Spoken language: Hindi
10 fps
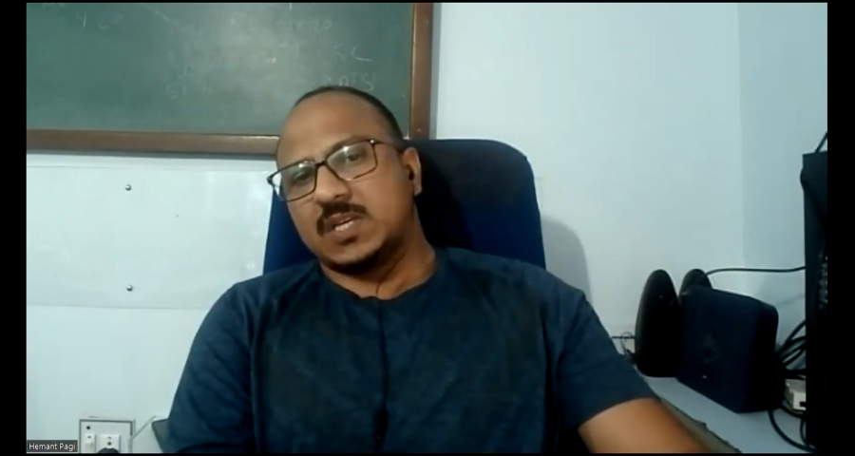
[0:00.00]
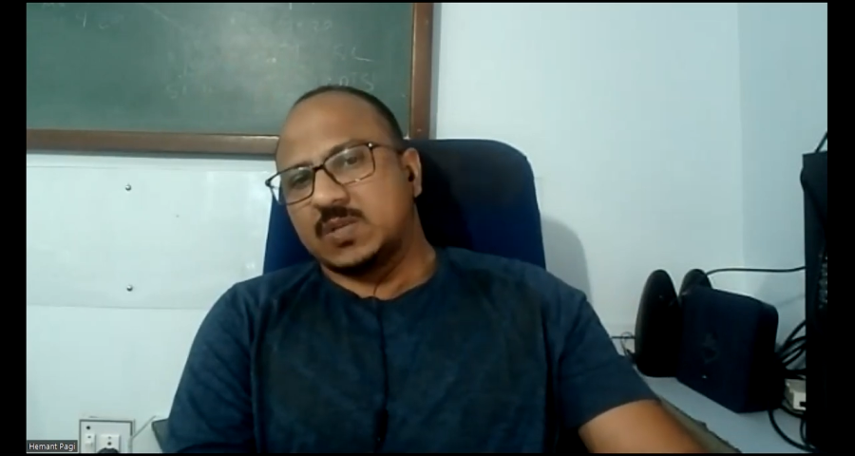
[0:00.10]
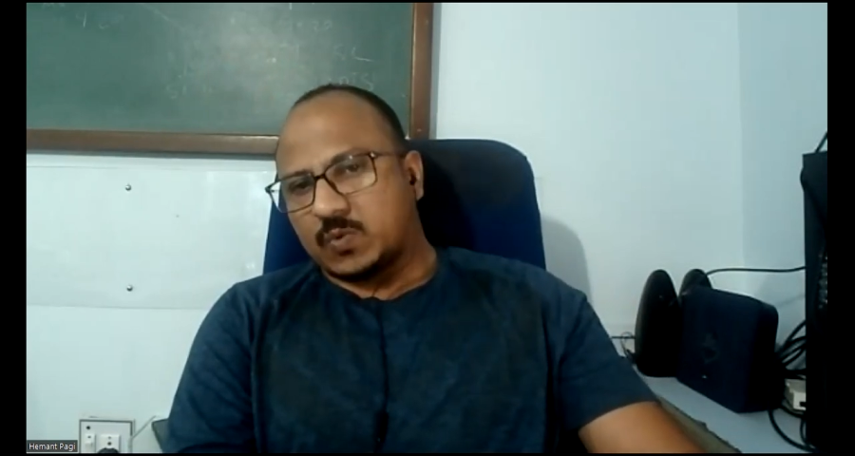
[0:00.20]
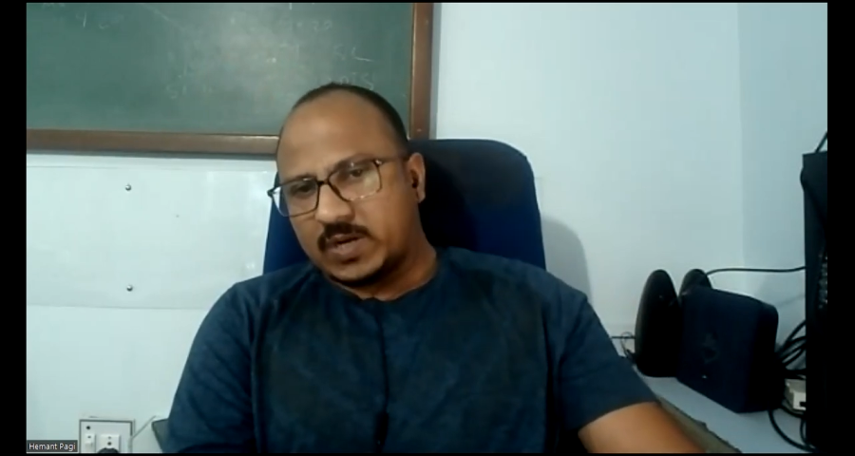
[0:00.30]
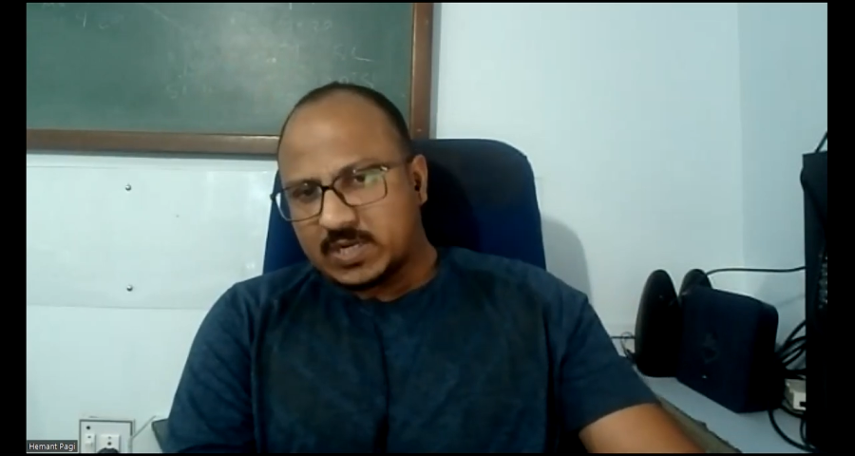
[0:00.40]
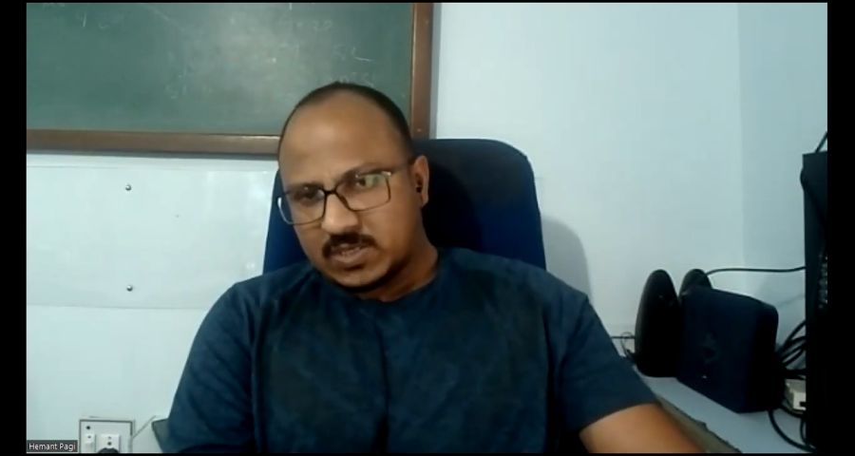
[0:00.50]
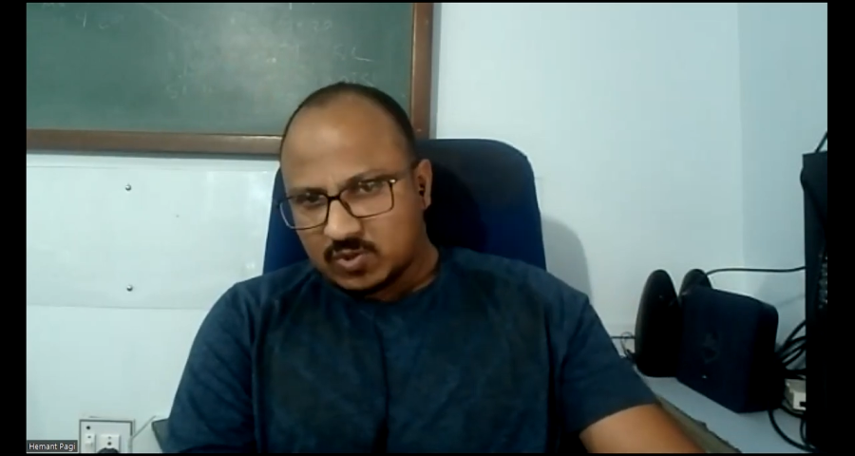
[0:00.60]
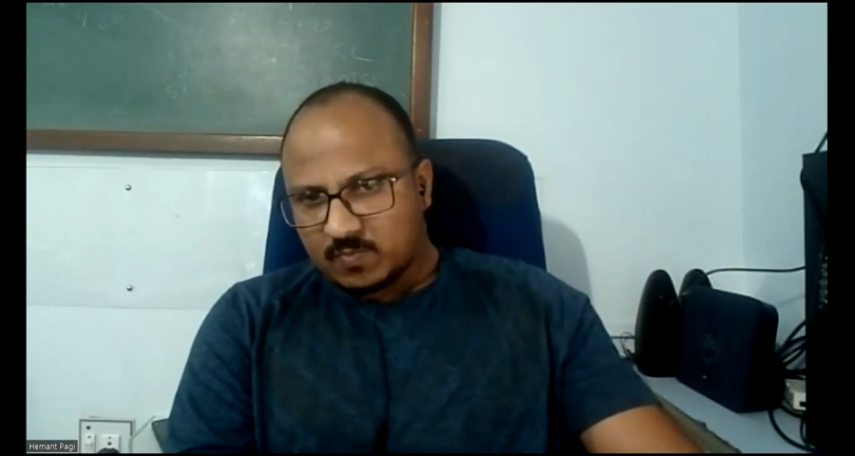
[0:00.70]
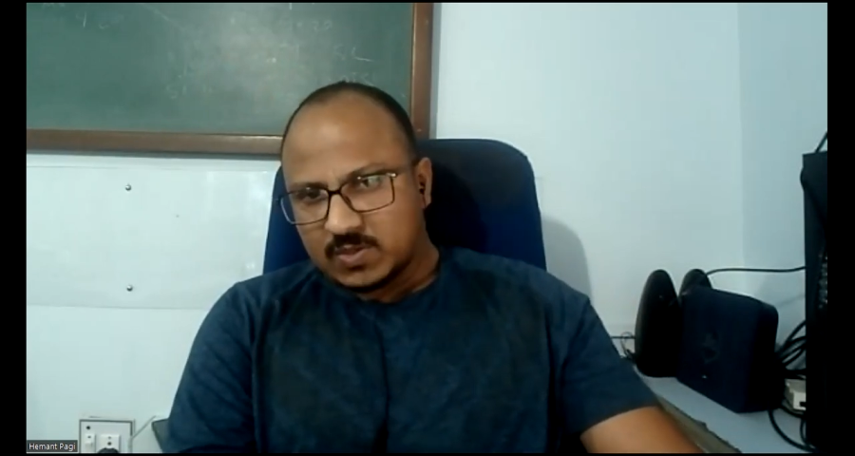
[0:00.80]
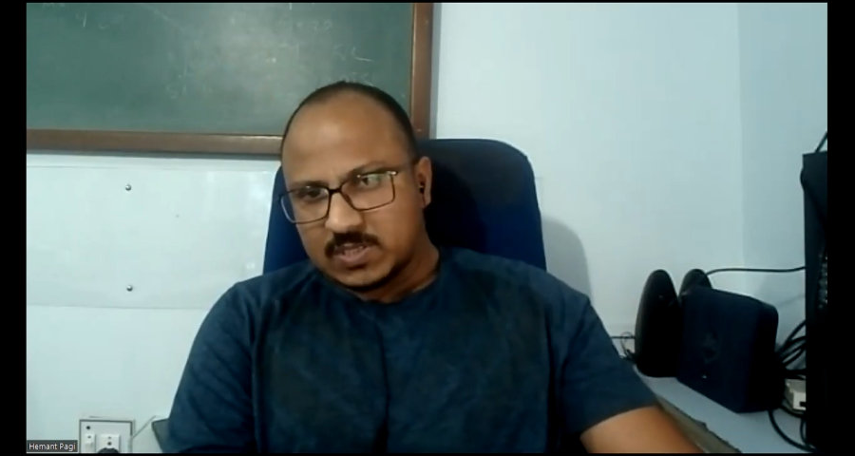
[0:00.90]
30 पॉइंट का
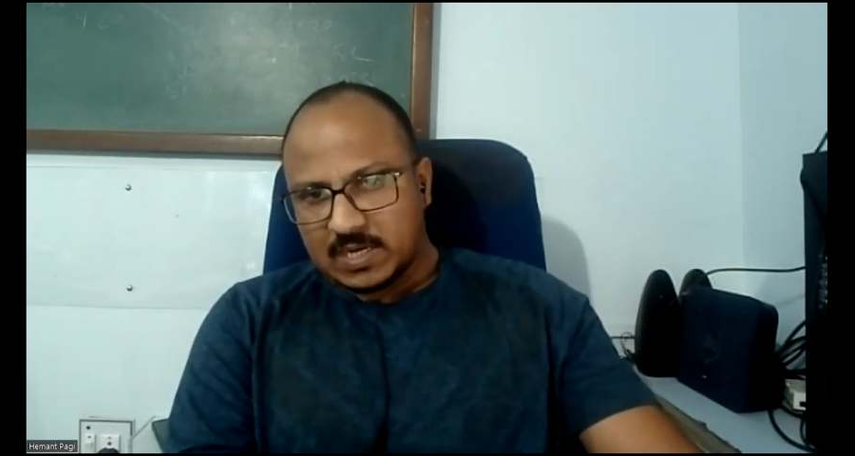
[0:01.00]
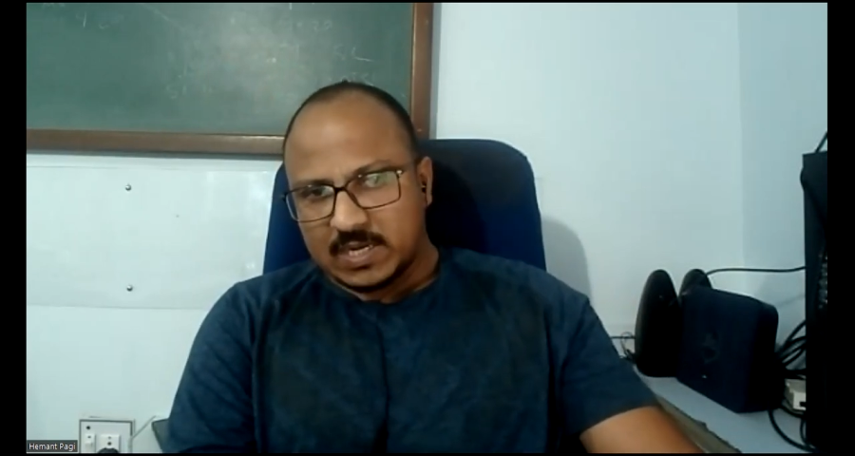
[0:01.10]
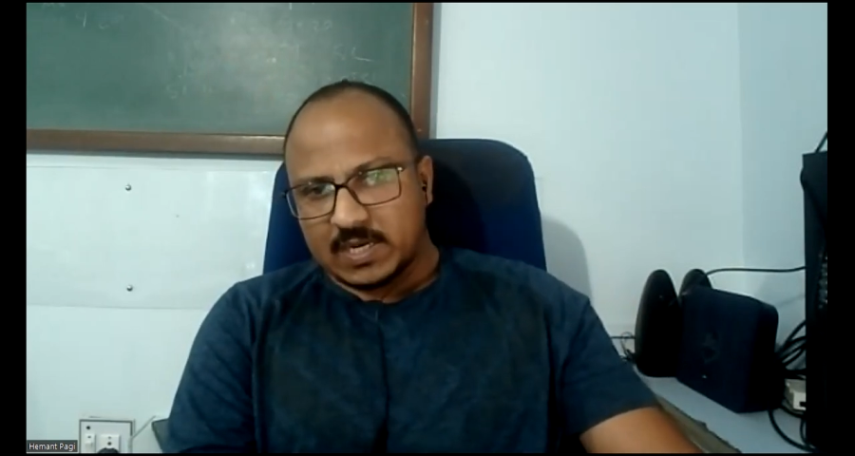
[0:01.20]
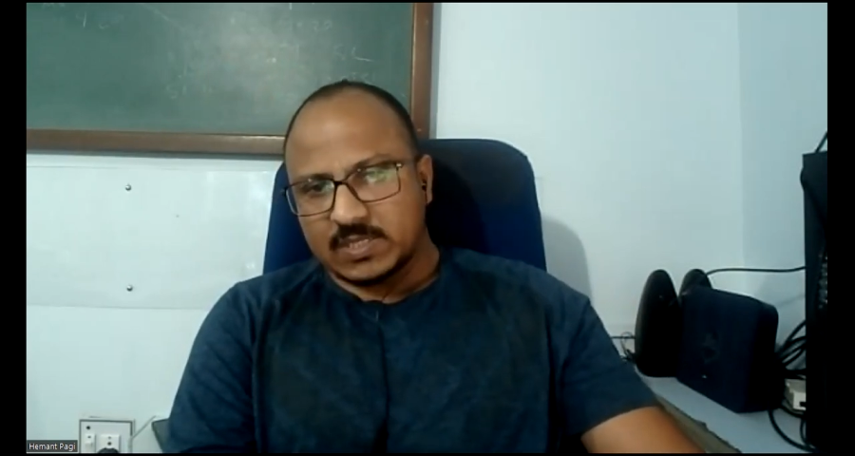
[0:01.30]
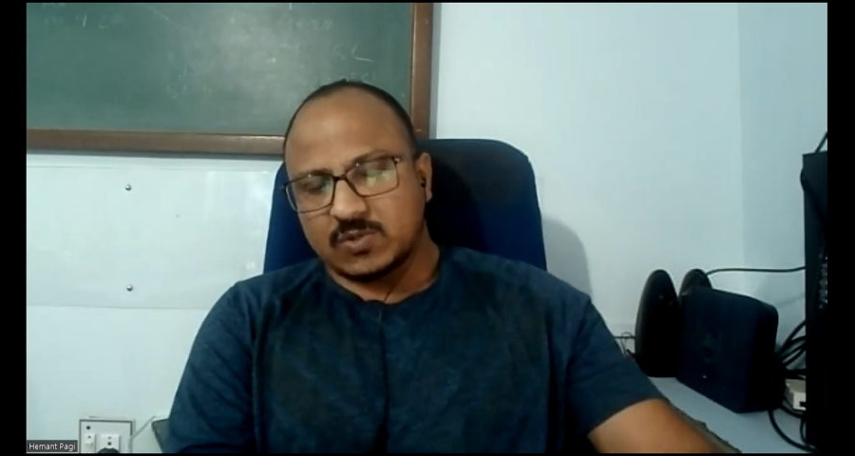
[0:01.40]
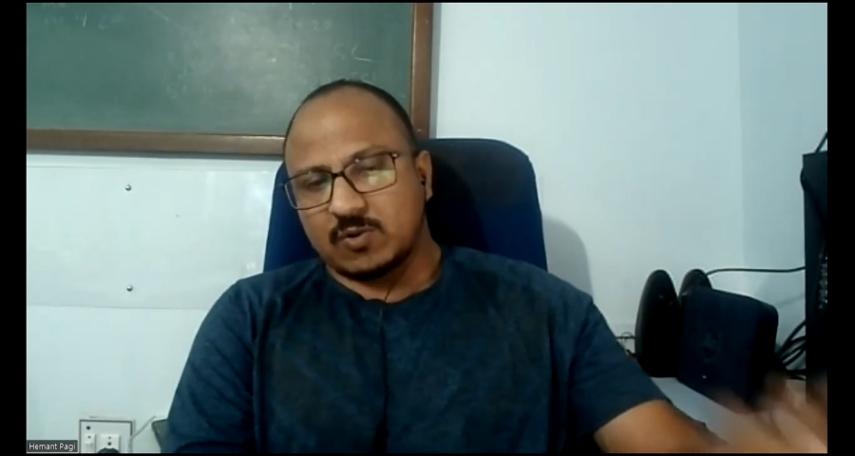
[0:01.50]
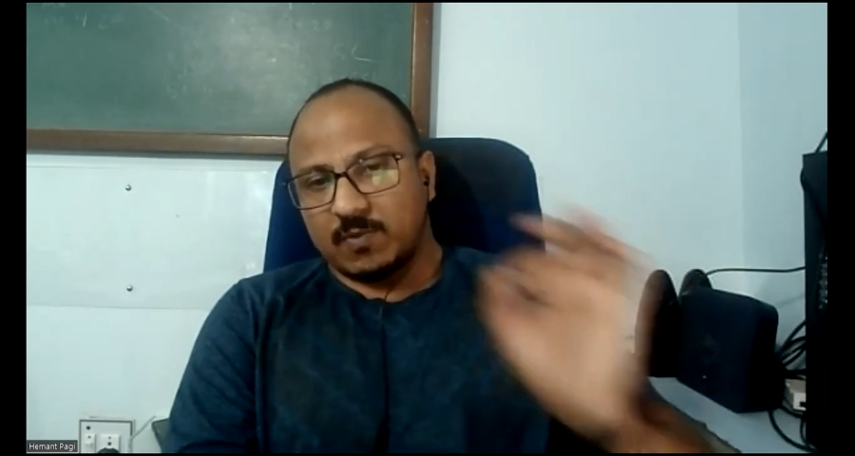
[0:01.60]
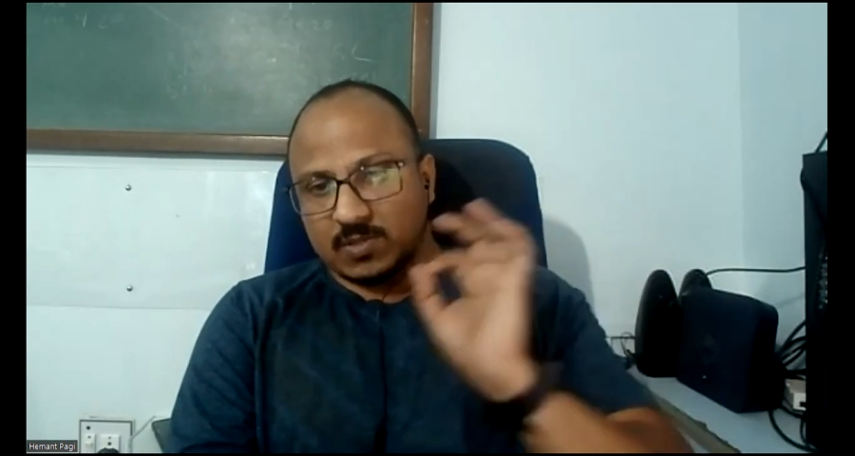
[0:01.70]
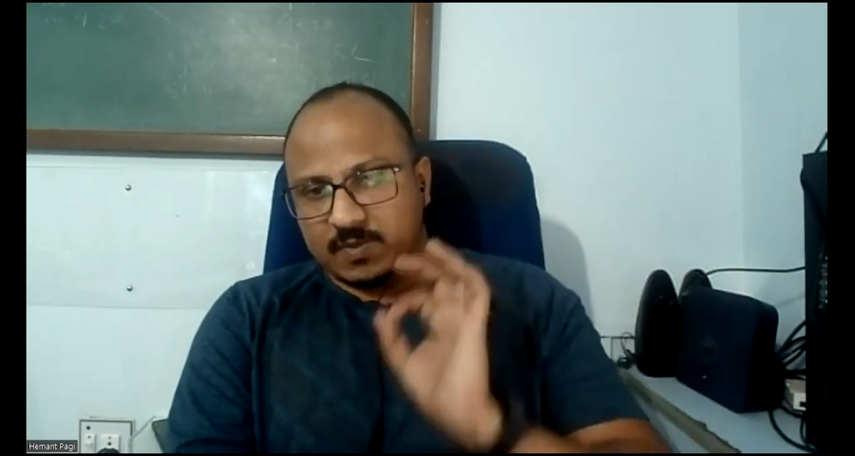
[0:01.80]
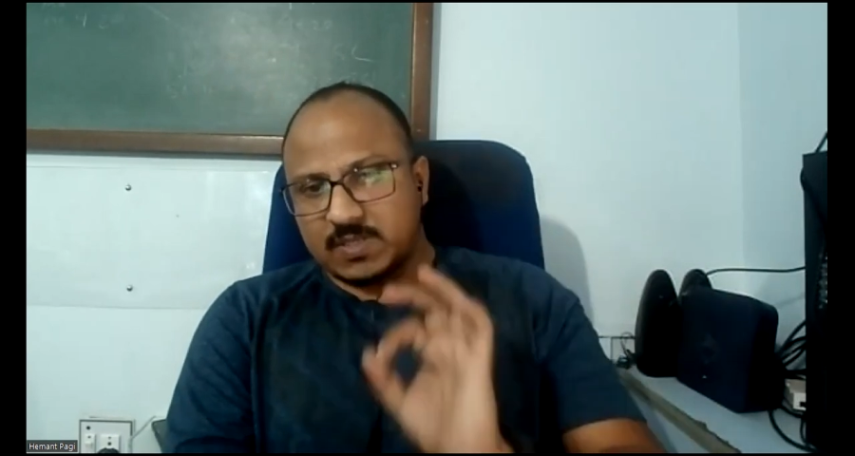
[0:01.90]
स्टॉप लॉस लगाना है स्टॉप
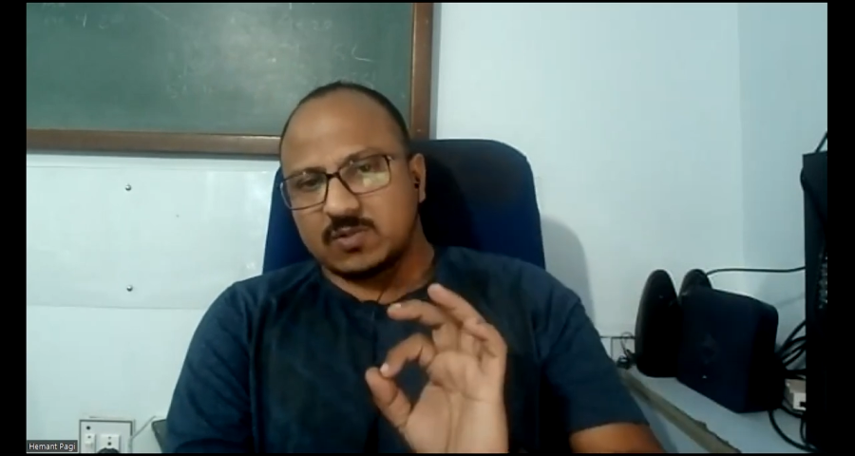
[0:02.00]
लॉस मीन